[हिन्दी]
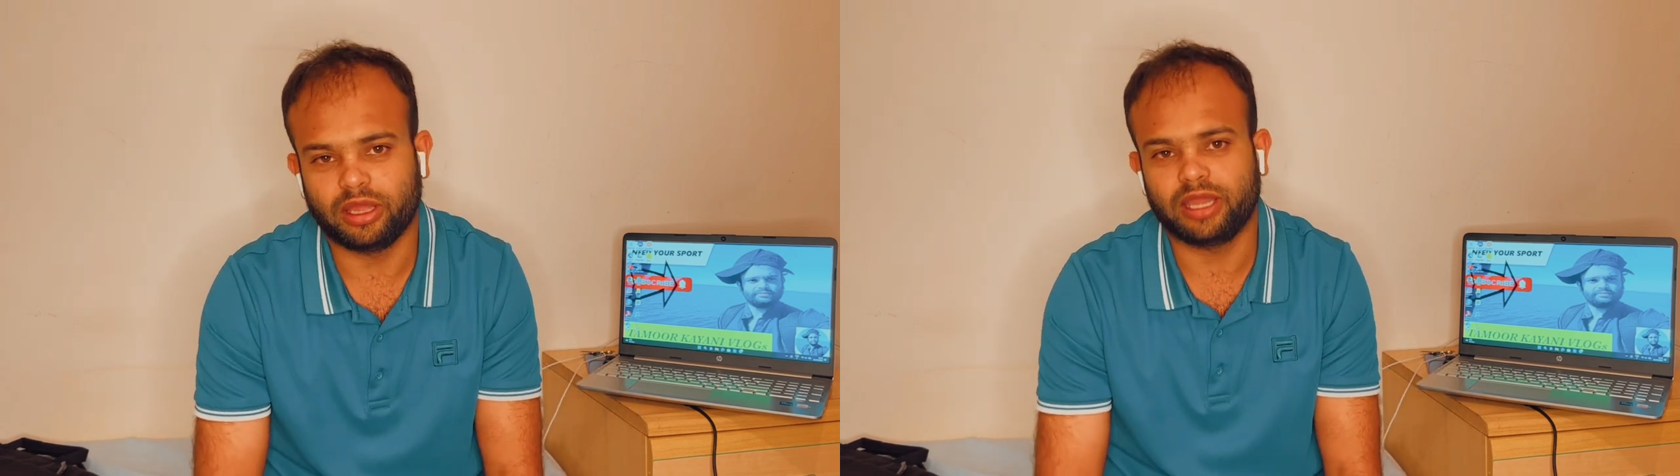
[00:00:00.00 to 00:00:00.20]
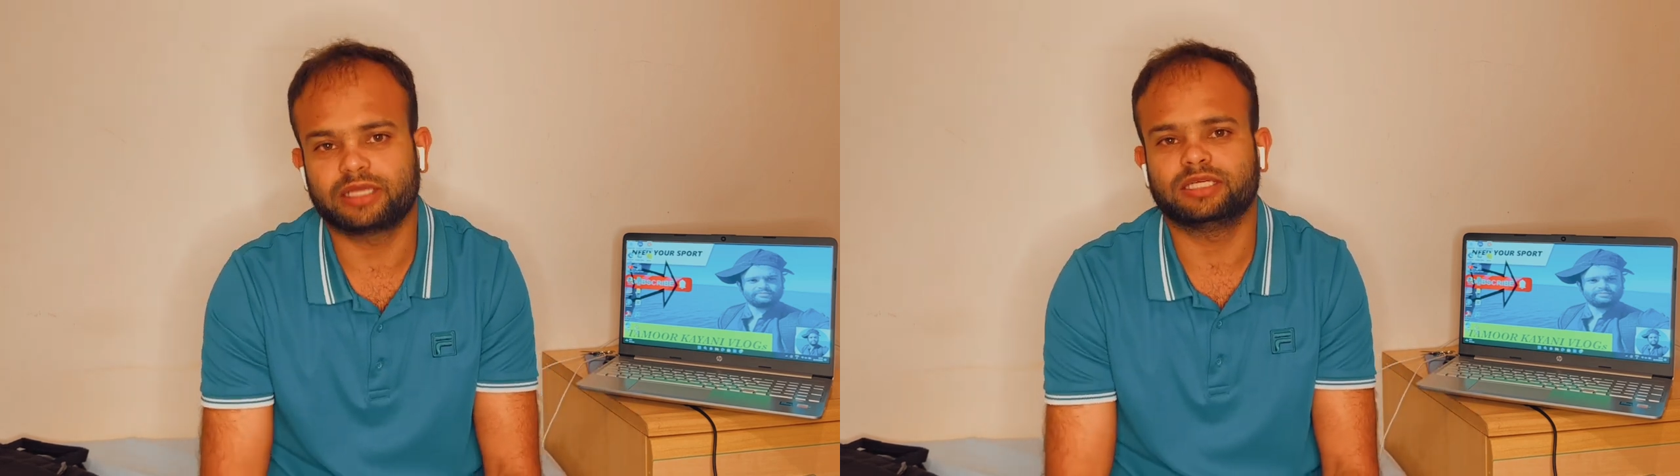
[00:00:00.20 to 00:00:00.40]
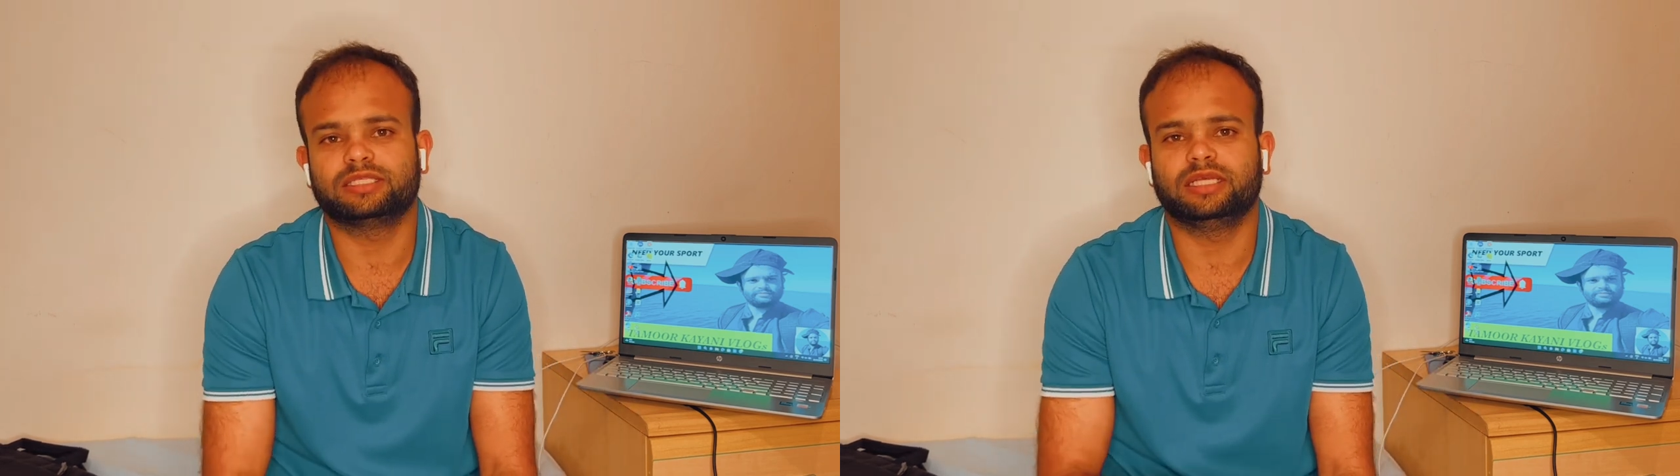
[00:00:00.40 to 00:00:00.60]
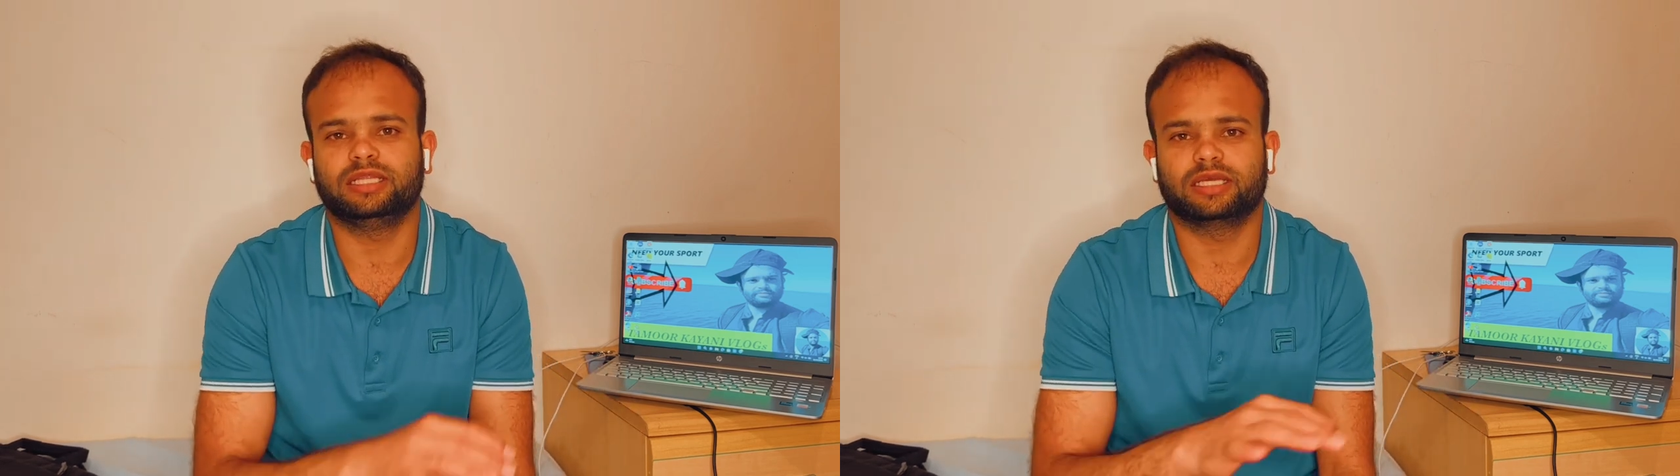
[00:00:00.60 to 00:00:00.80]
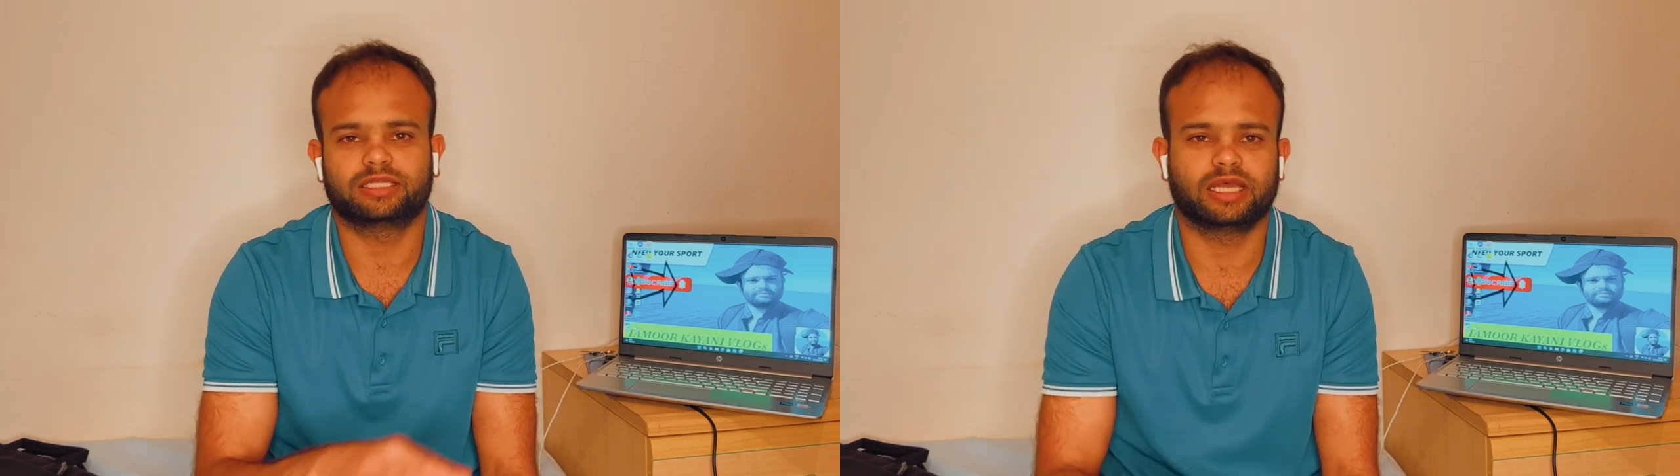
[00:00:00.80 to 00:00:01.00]
एक जैसे ही
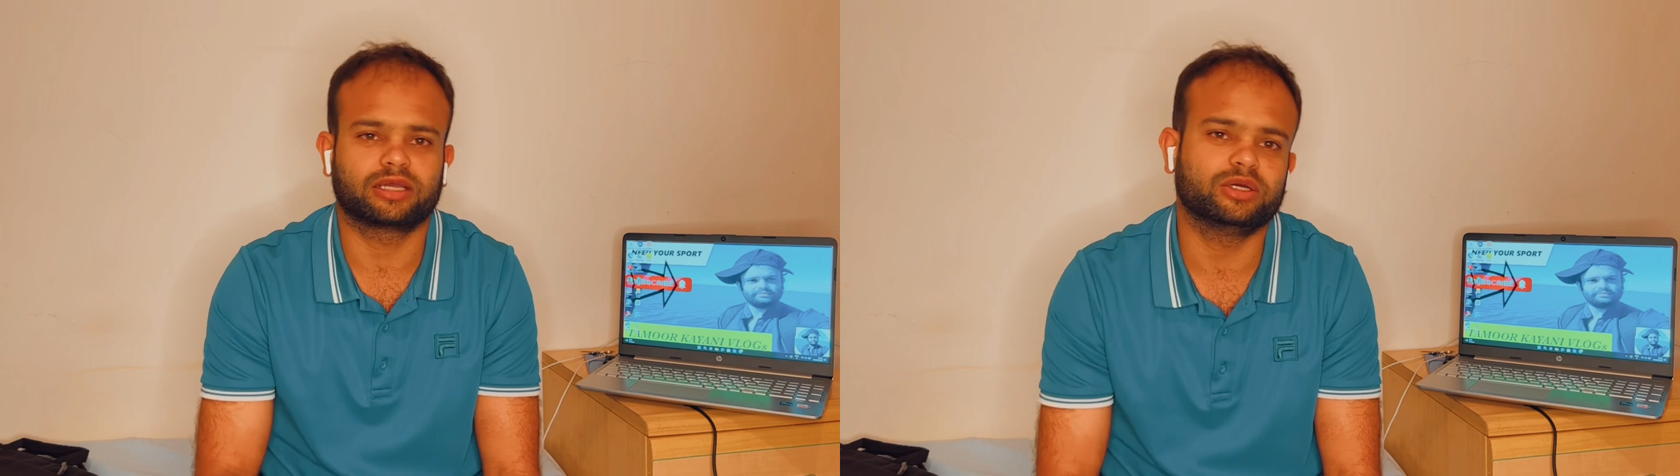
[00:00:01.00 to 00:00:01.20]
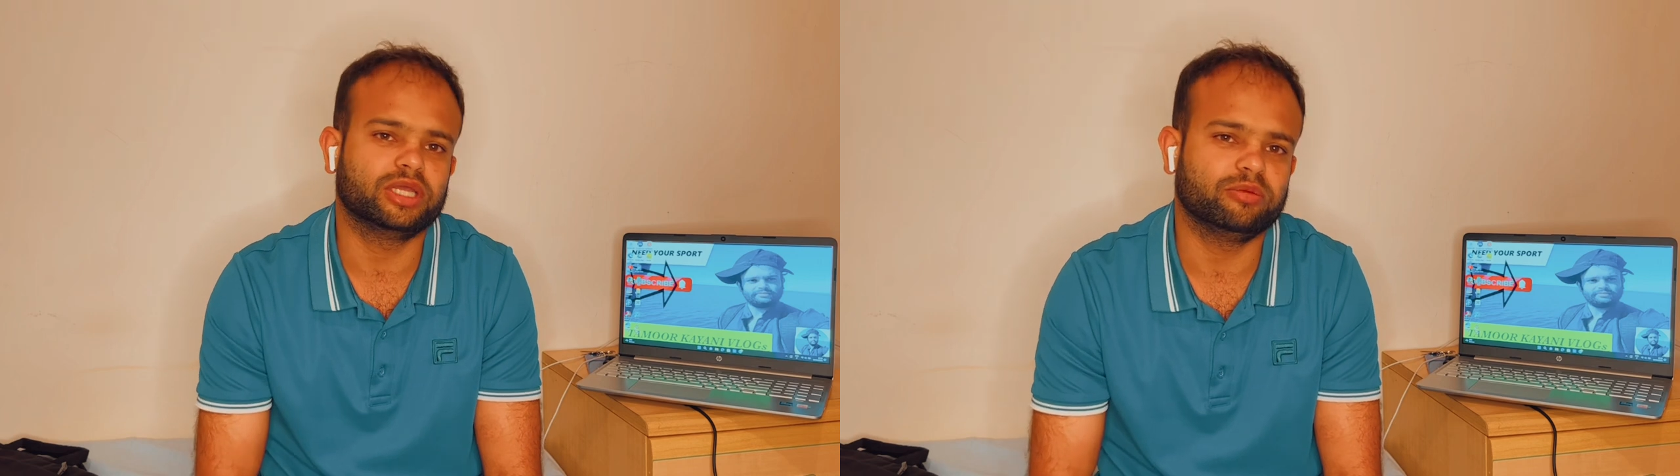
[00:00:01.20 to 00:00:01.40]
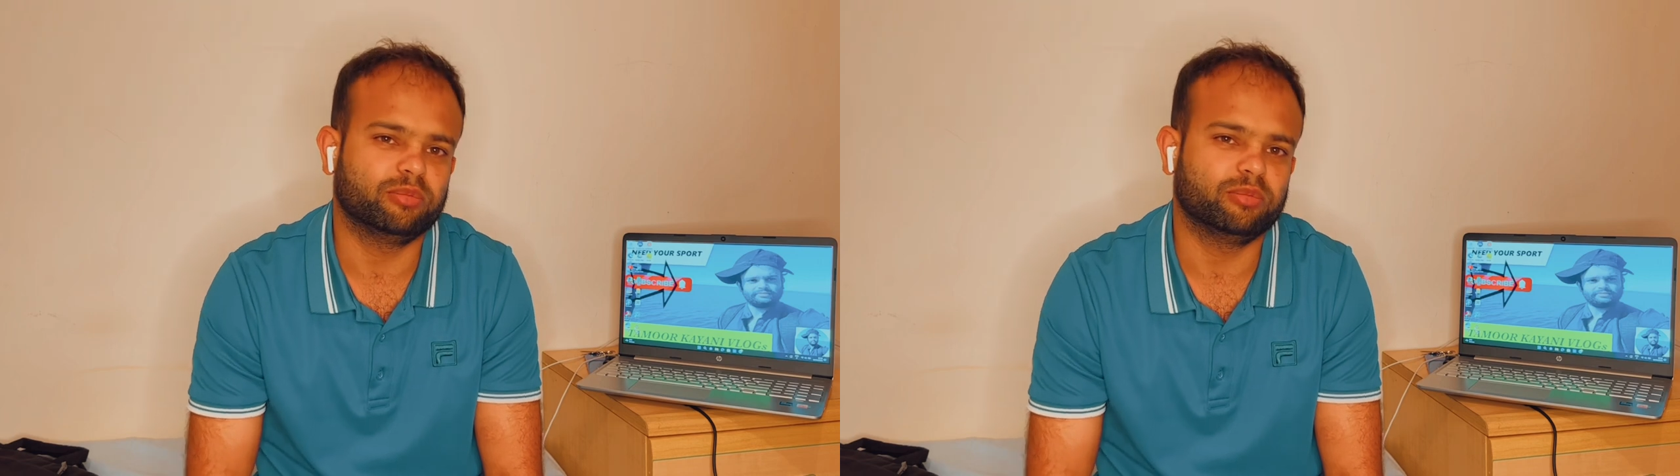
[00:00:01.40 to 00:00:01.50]
देखता है कोई